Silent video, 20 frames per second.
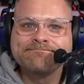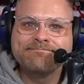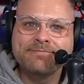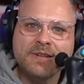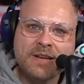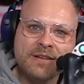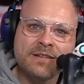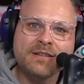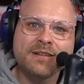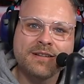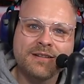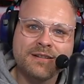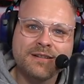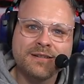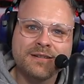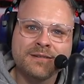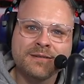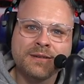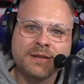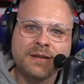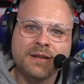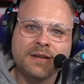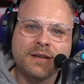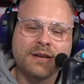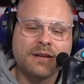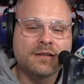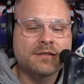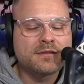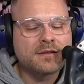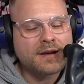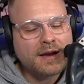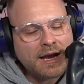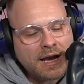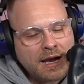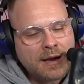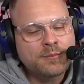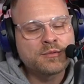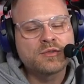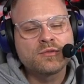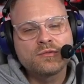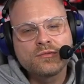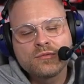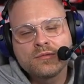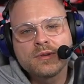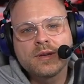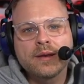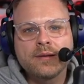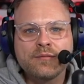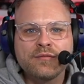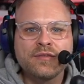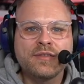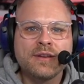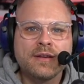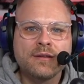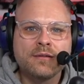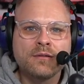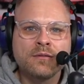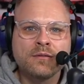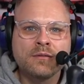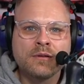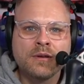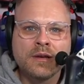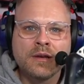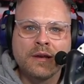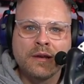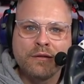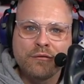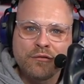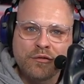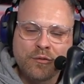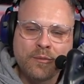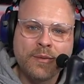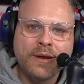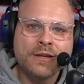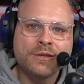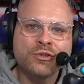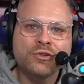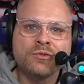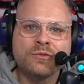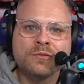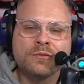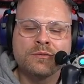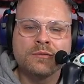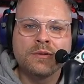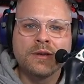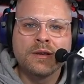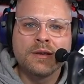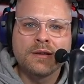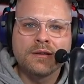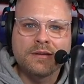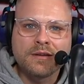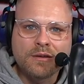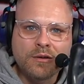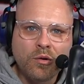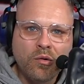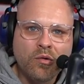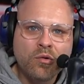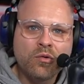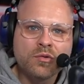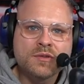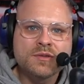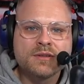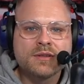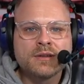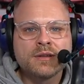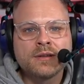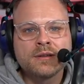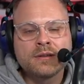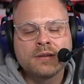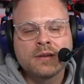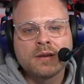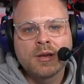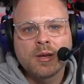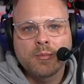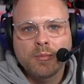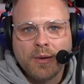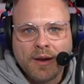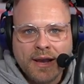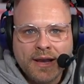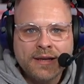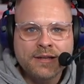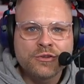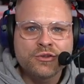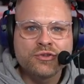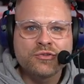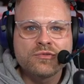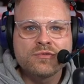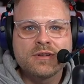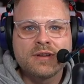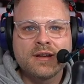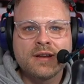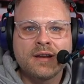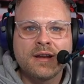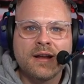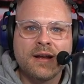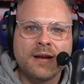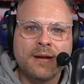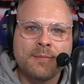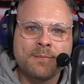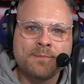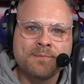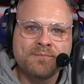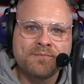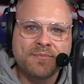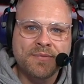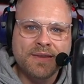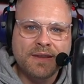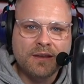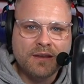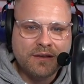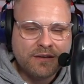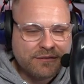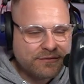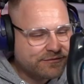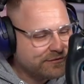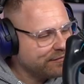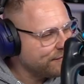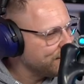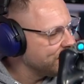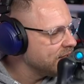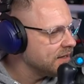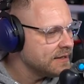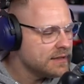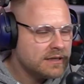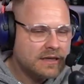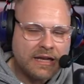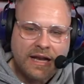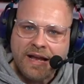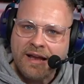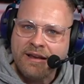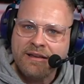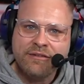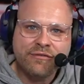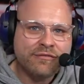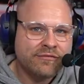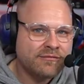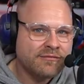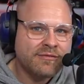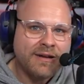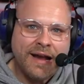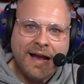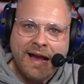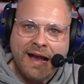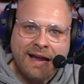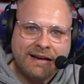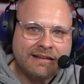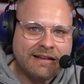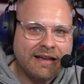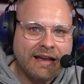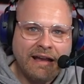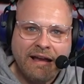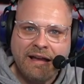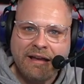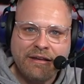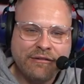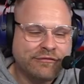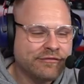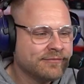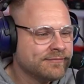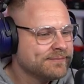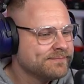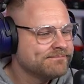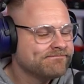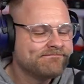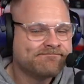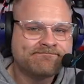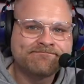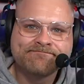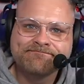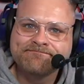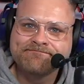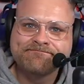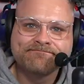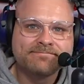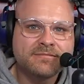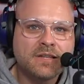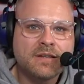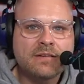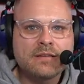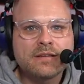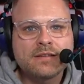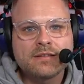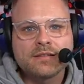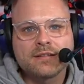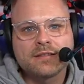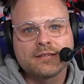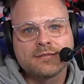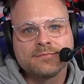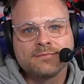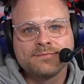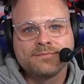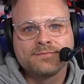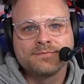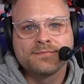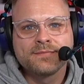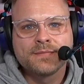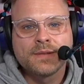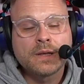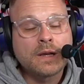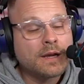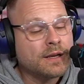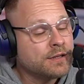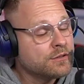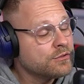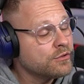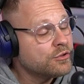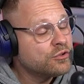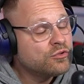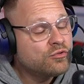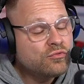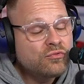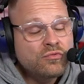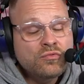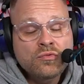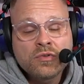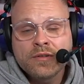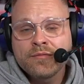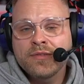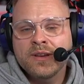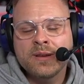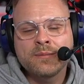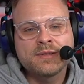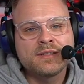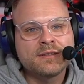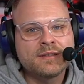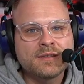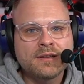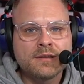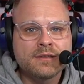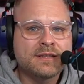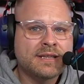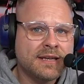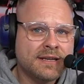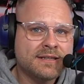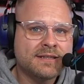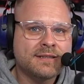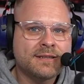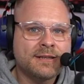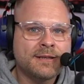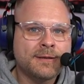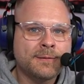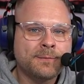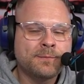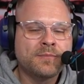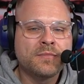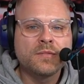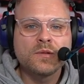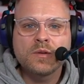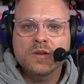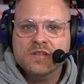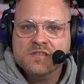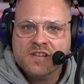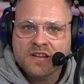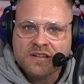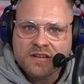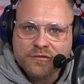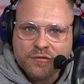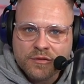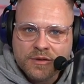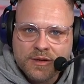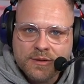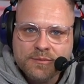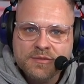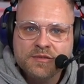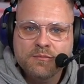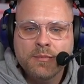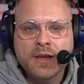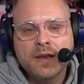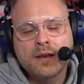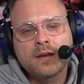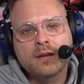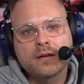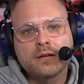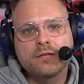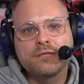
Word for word: Das hier ist eine absolute Empfehlung für Menschen, die groß sind, breite Schultern haben, viel greifen, hart greifen. Das ist es. Kann ich euch nur wärmstens ans Herz legen. Wie gesagt, davon gibt es mehrere